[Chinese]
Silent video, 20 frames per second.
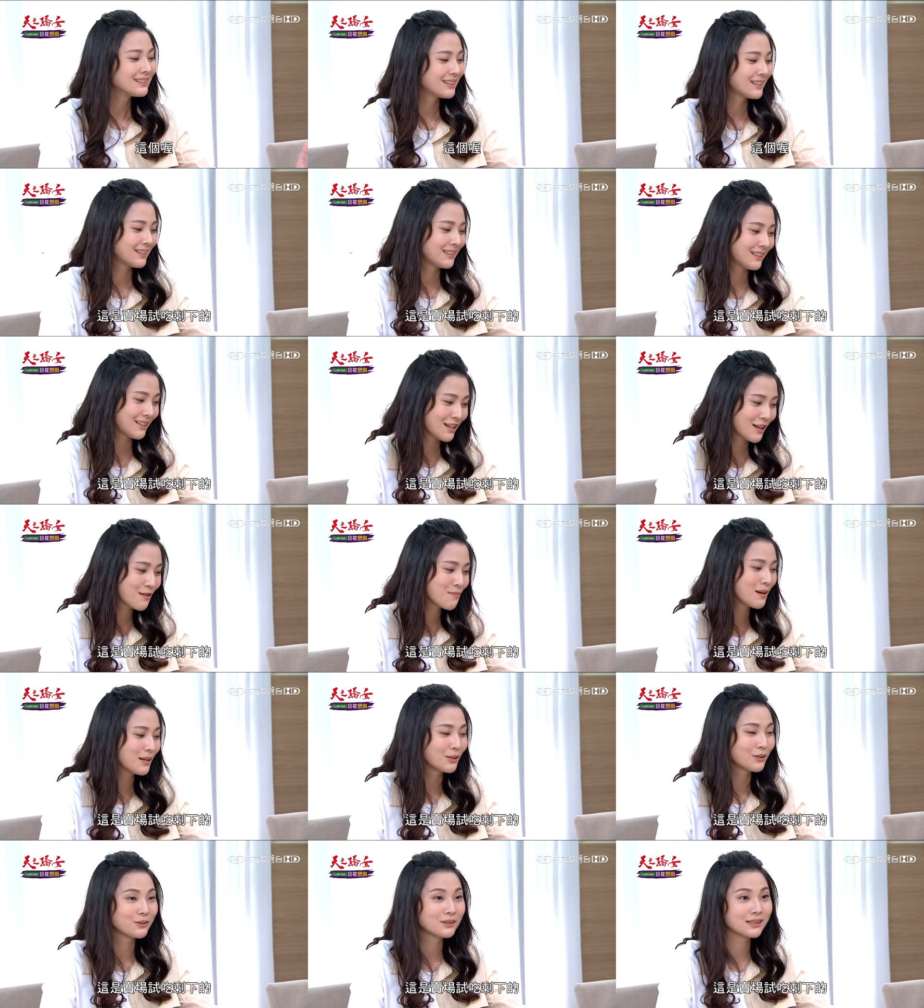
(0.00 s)
这是伫咧
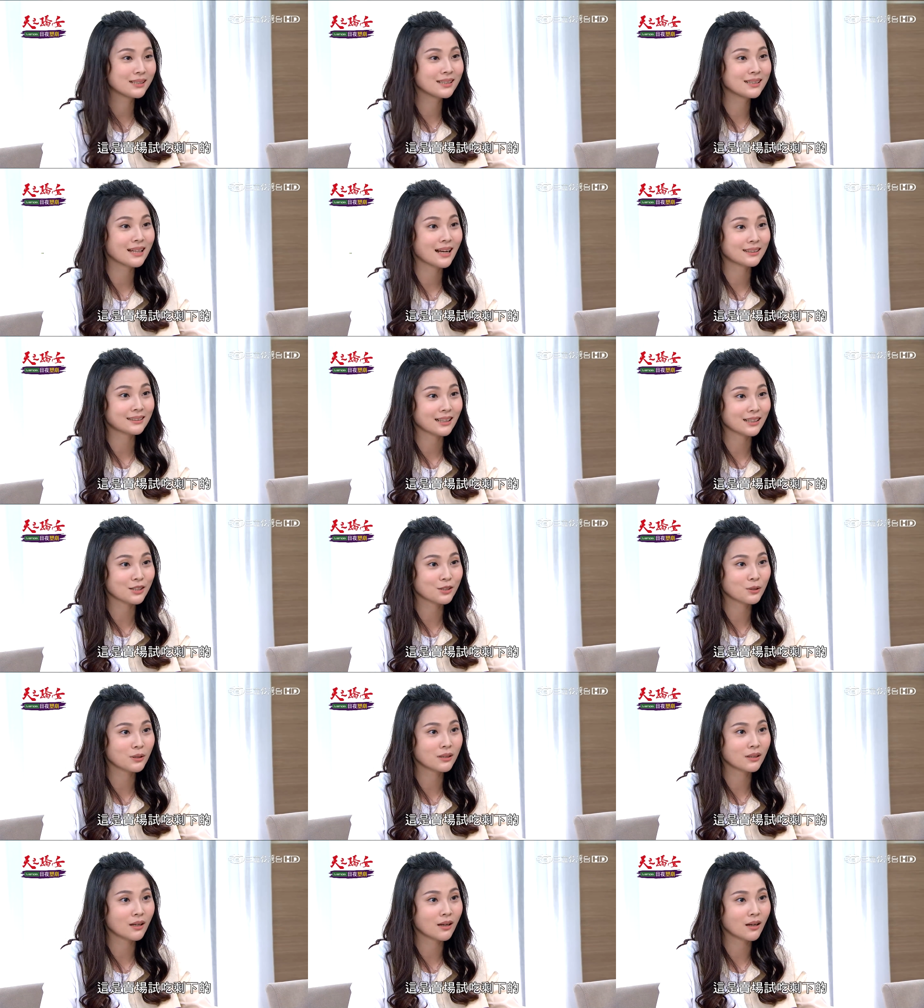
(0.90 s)
卖场起价食
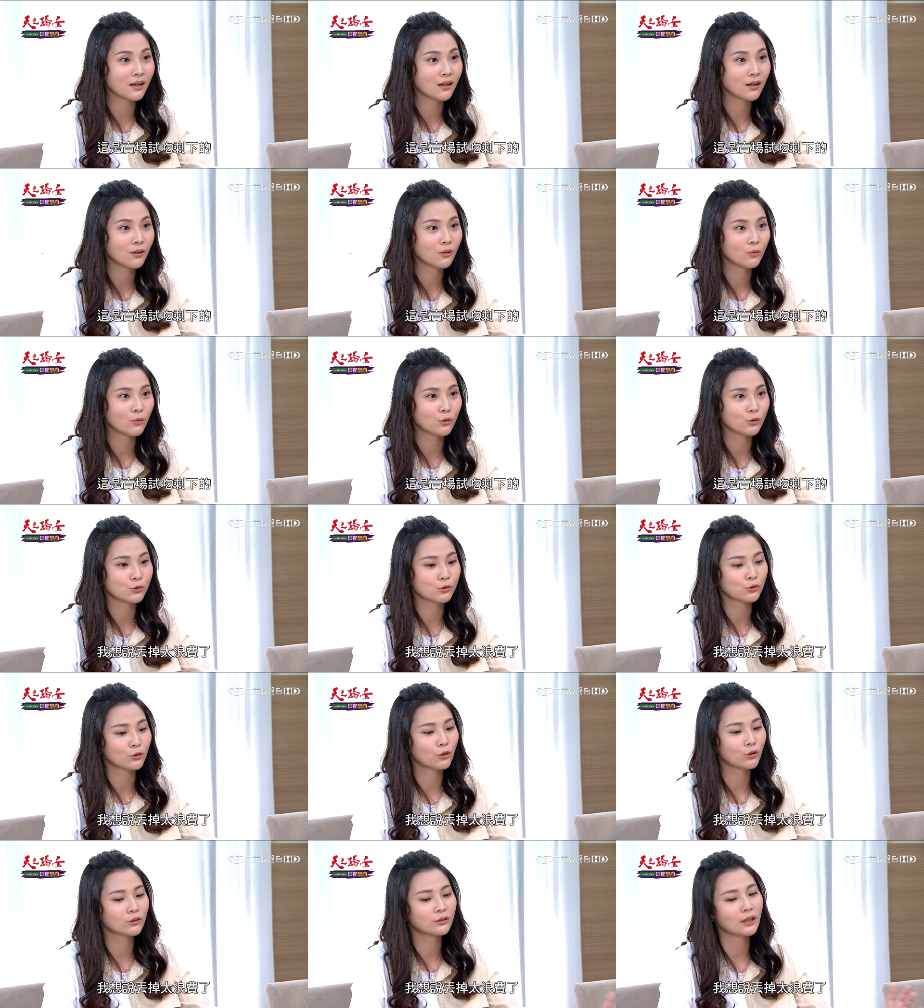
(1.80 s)
剩的，我
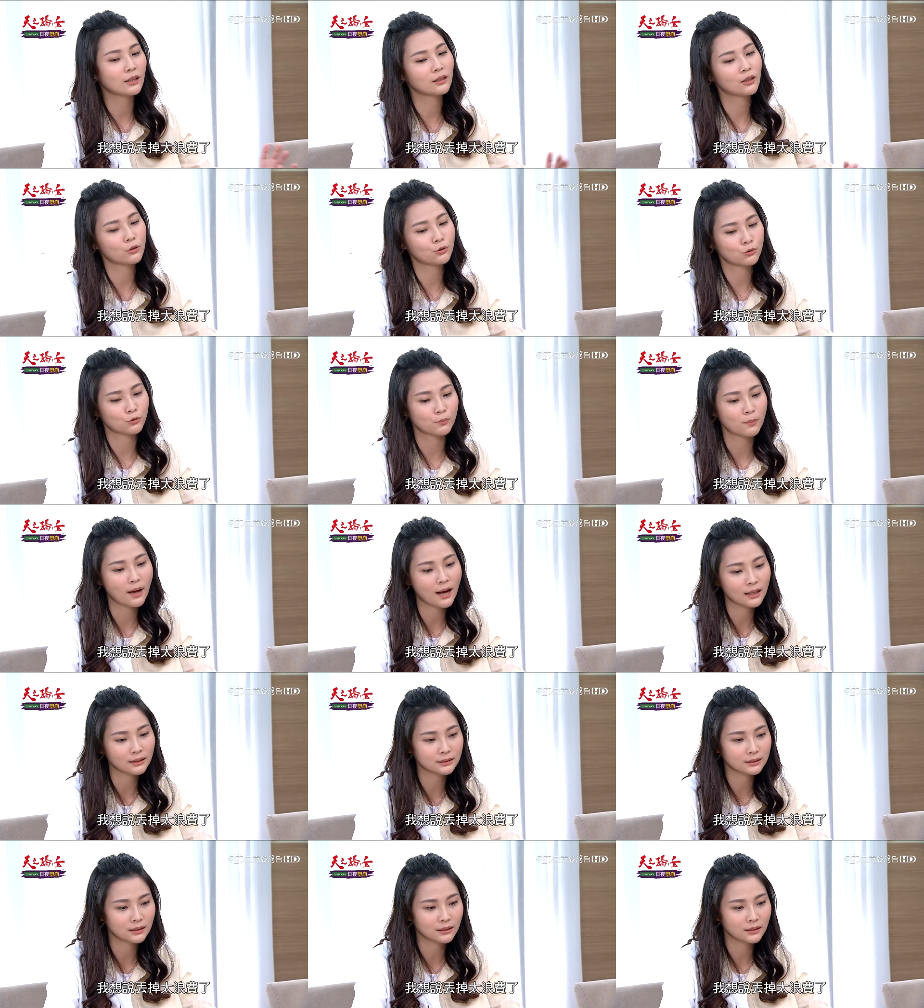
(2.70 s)
想讲蛋鸟想拍